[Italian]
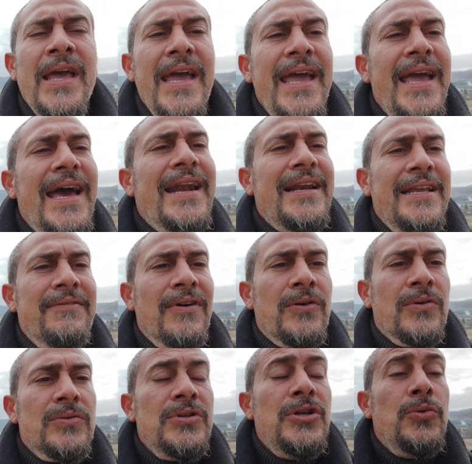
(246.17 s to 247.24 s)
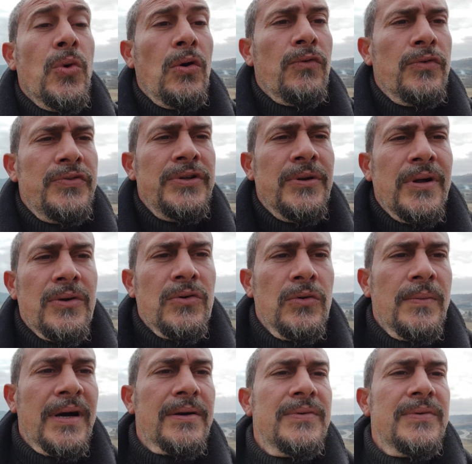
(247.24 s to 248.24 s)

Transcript: e arrivano di nuovo fino a Roma.